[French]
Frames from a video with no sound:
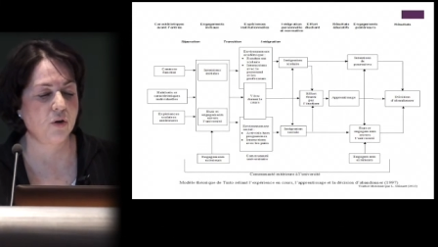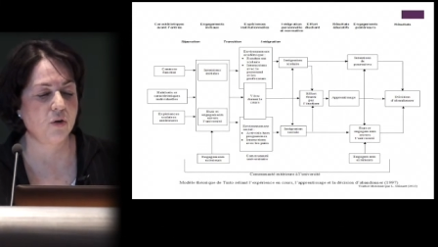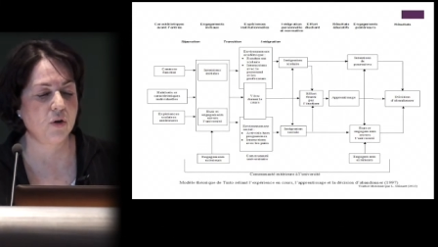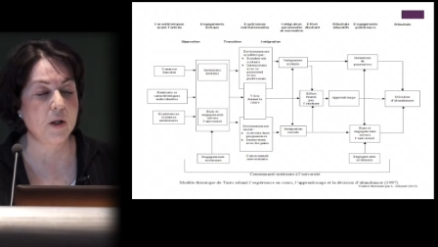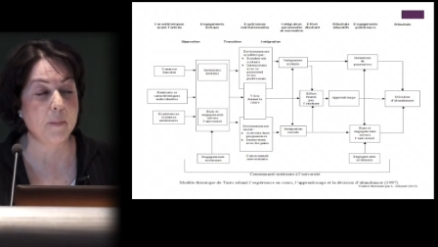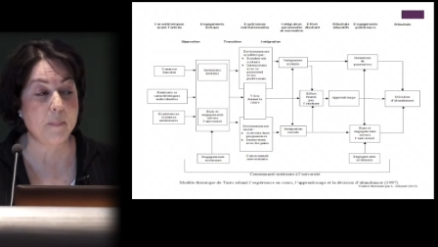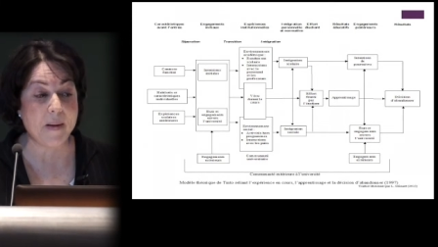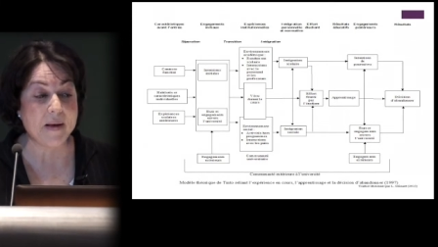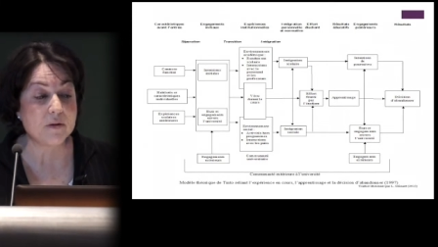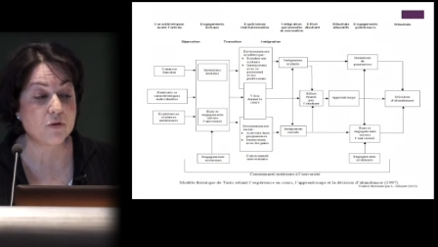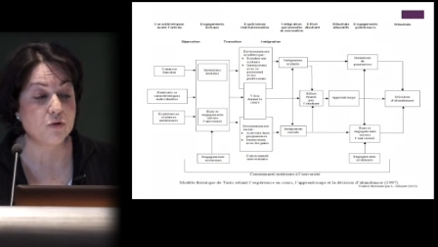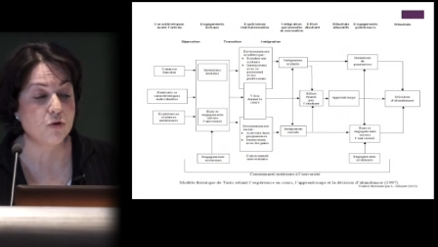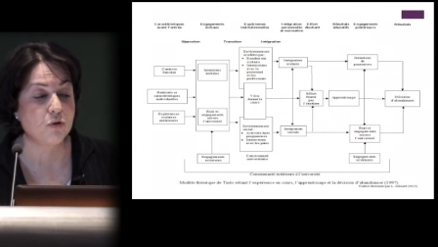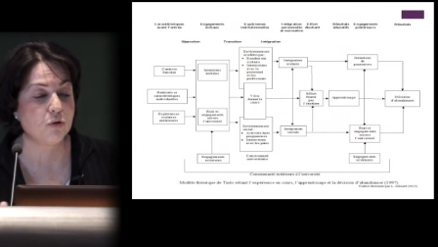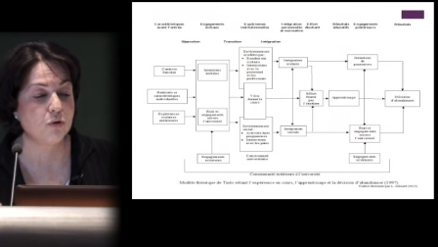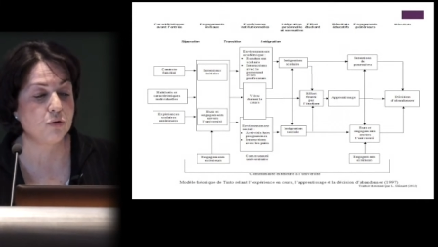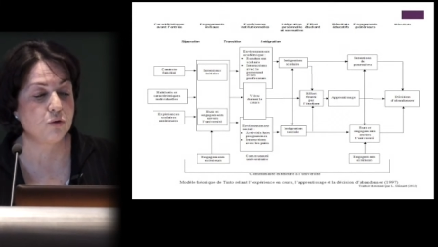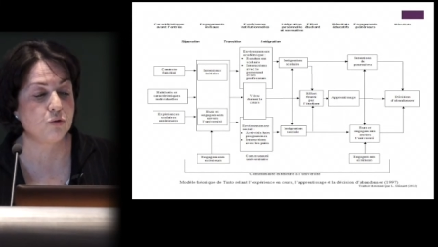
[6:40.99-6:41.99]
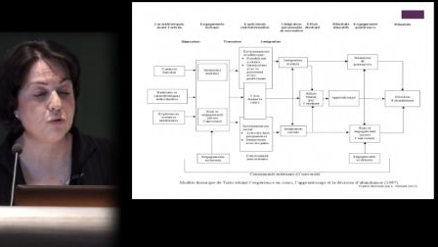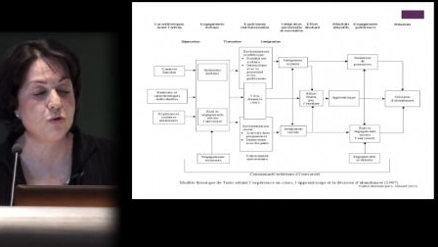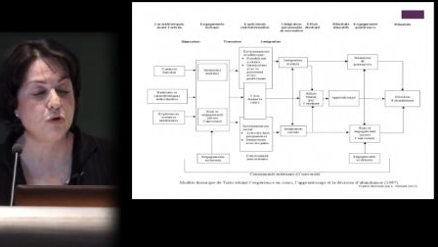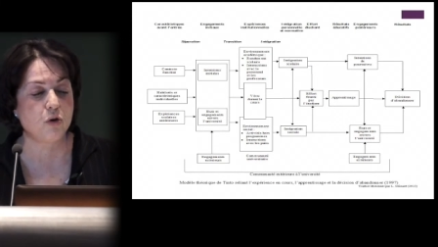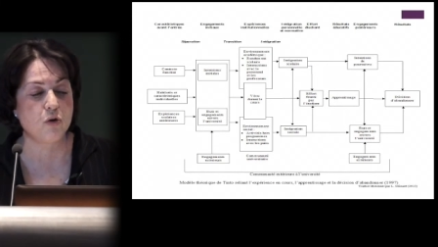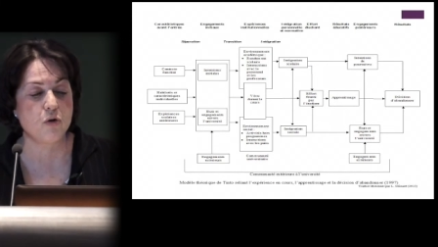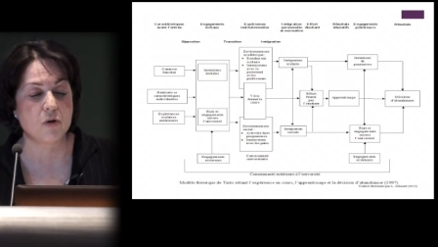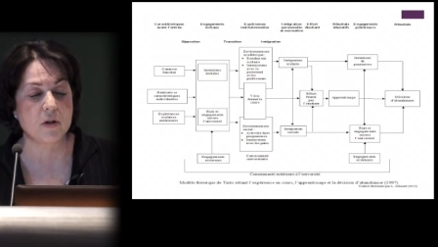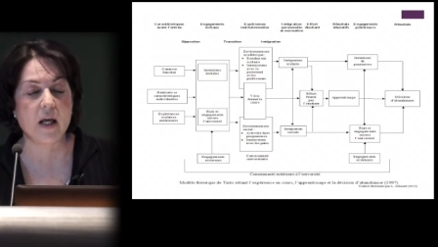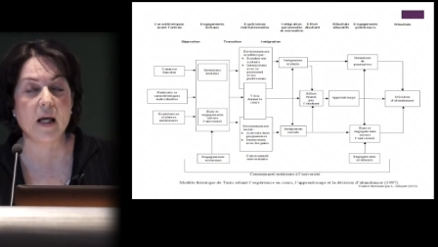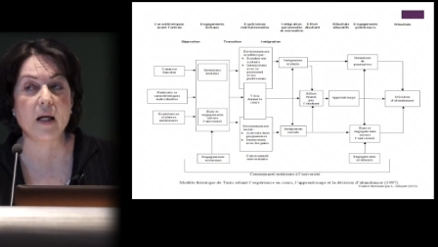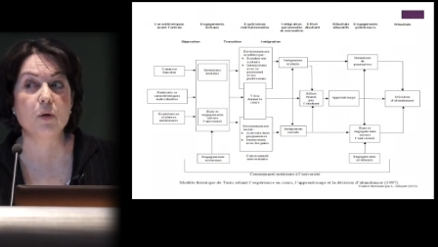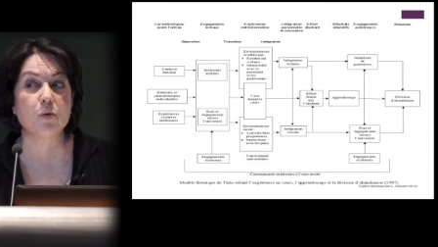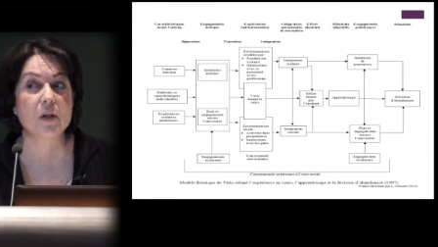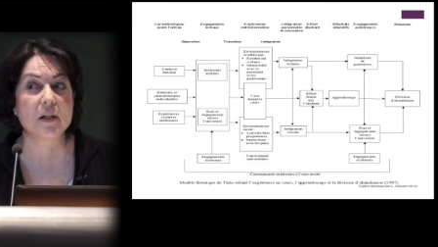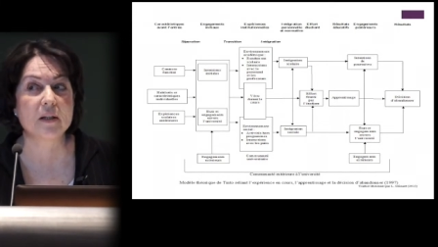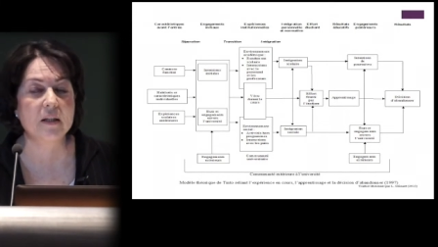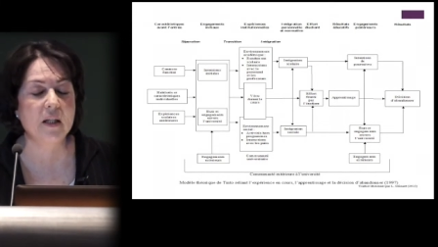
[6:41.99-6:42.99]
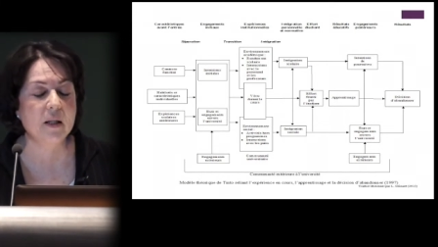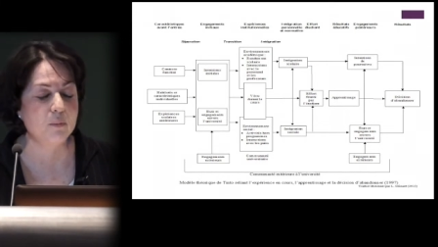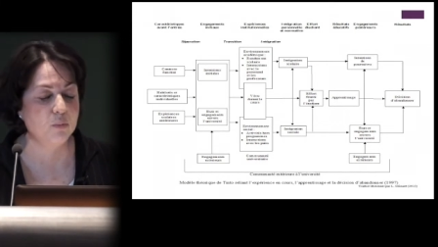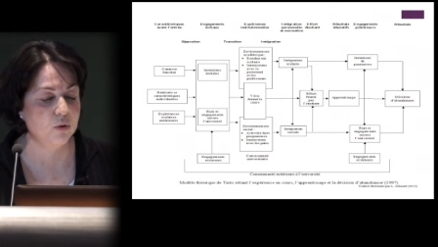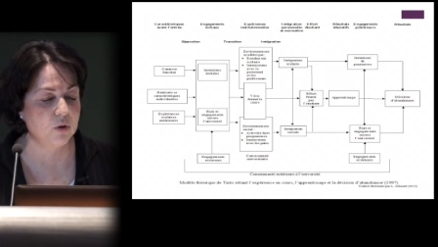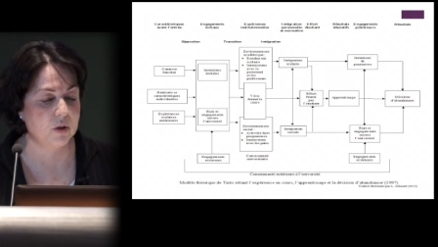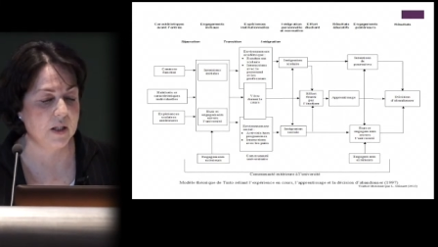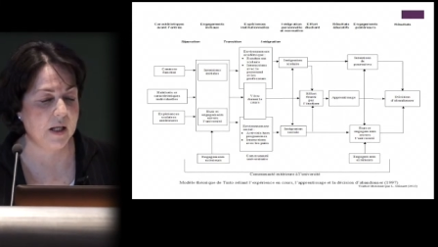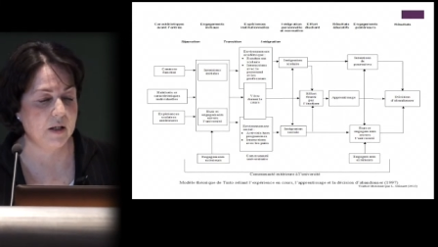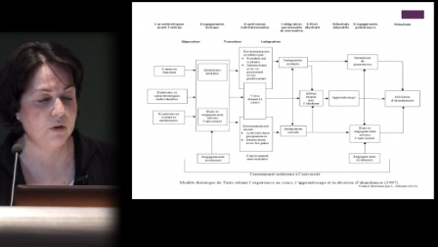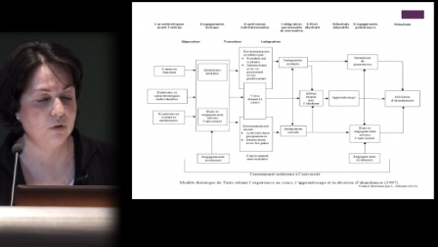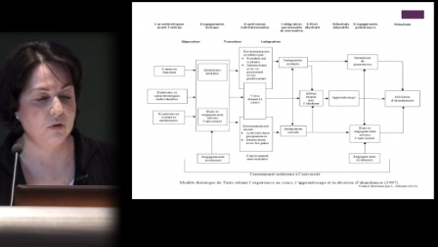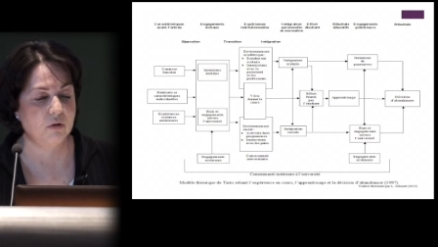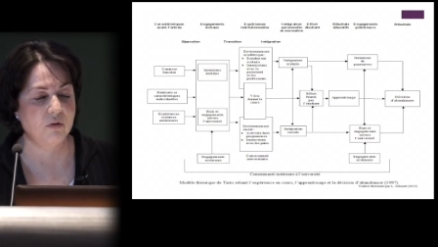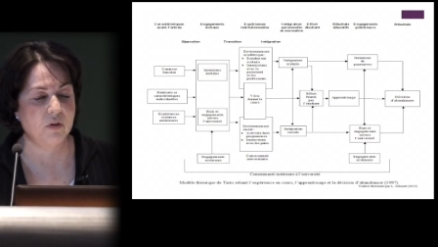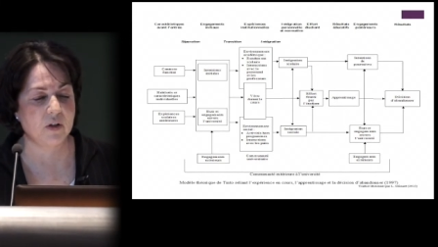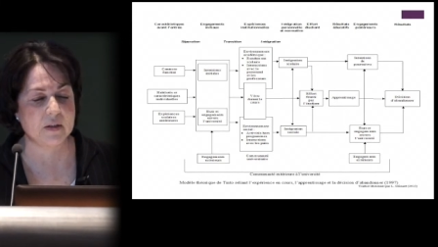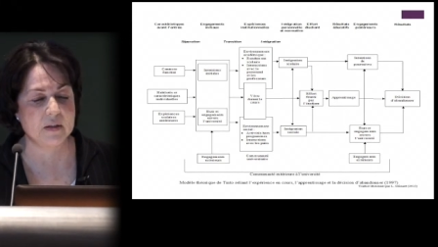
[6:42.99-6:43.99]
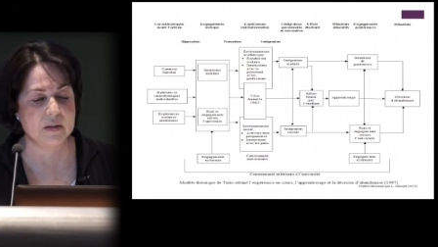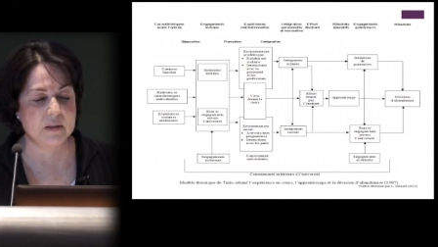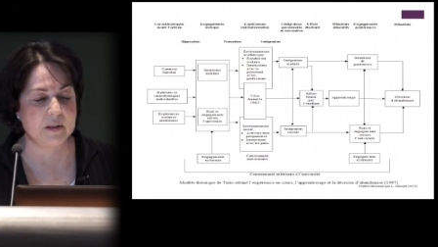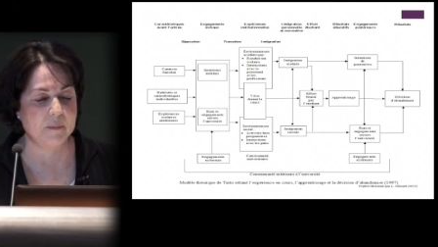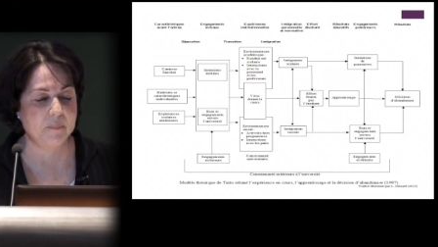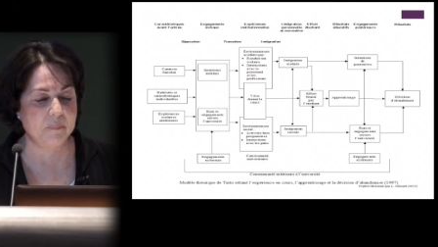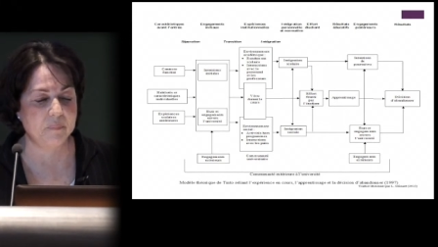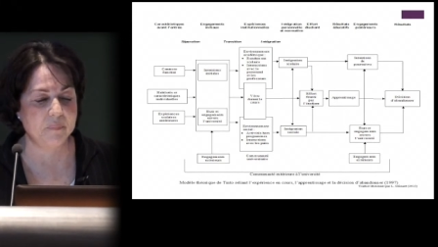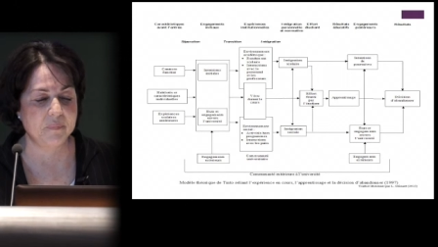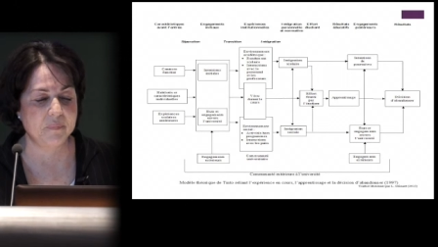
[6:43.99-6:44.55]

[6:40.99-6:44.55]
euh, il passe du secondaire et où il débute à l'université.